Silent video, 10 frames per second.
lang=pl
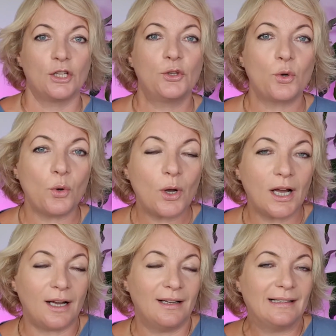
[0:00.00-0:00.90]

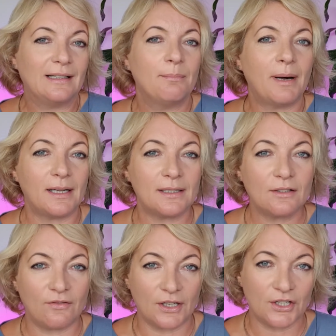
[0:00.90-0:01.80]
Druga
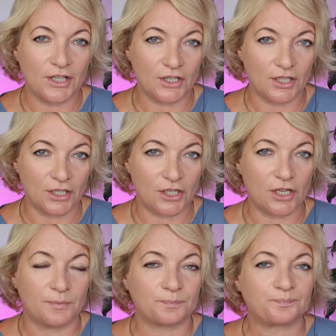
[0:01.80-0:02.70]
bardzo ważna
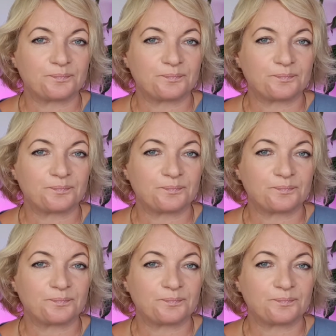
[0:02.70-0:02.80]
rzecz